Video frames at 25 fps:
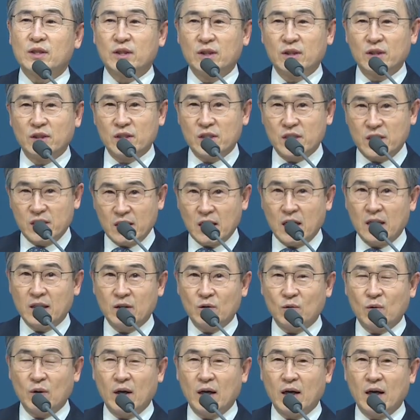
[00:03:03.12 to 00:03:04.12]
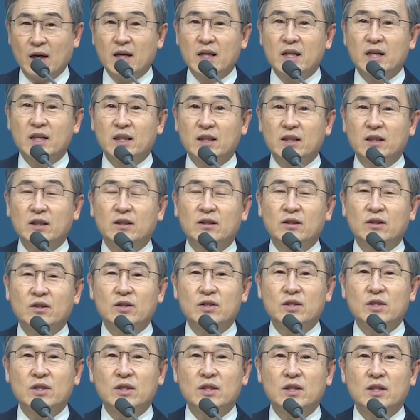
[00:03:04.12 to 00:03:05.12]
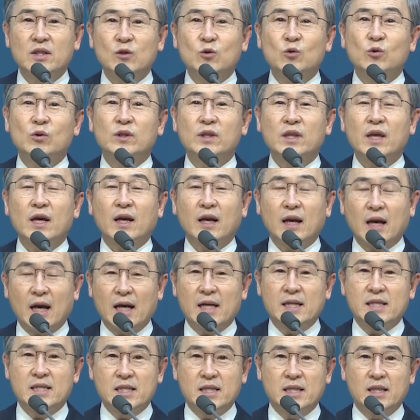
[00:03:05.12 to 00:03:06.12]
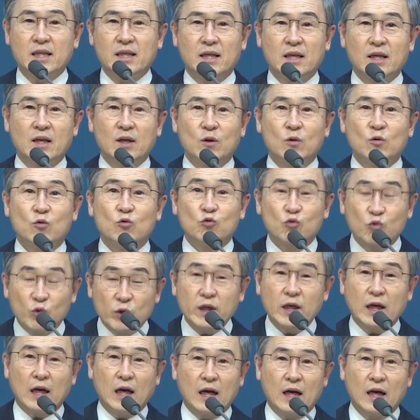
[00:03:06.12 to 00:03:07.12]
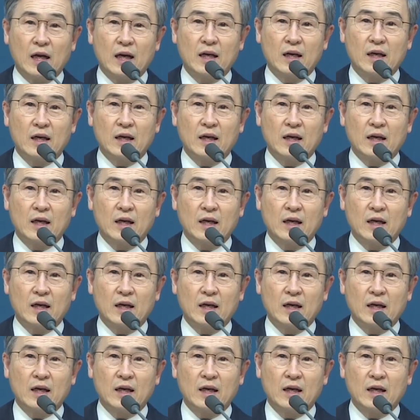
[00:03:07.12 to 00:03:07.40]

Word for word: 그 시간과 그 뜻이 이룰 때까지 우리가